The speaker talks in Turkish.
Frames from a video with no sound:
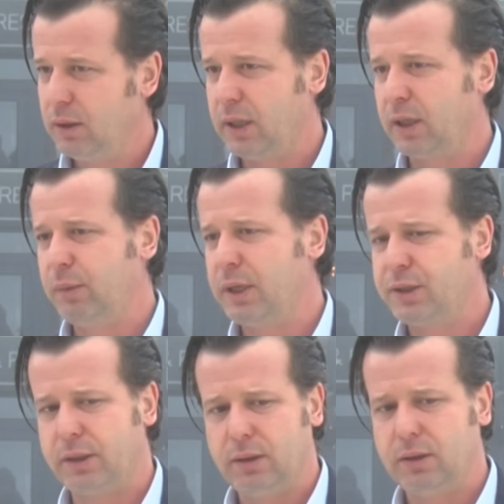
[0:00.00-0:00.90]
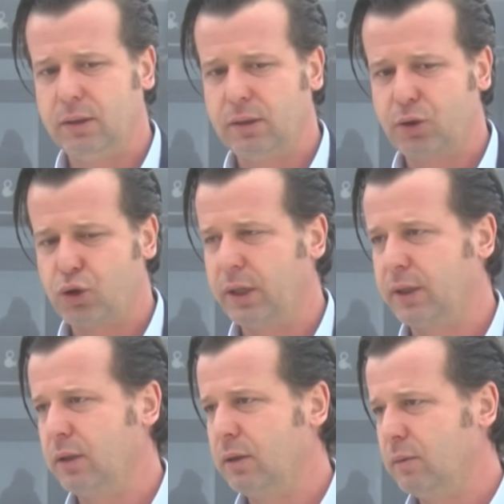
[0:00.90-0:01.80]
Yani bence e, şu
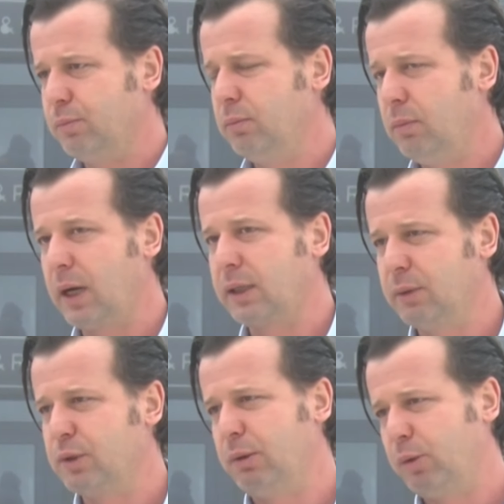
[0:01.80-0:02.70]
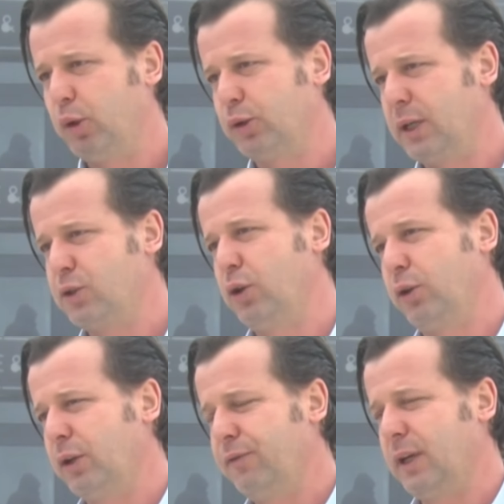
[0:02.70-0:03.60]
anki baktığım zaman potansiyele
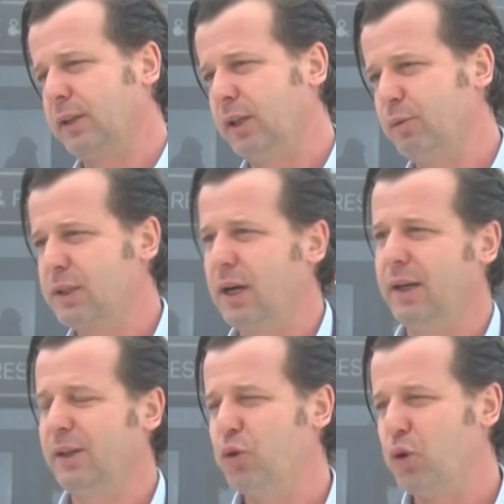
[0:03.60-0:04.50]
göre fiyatlarımız gayet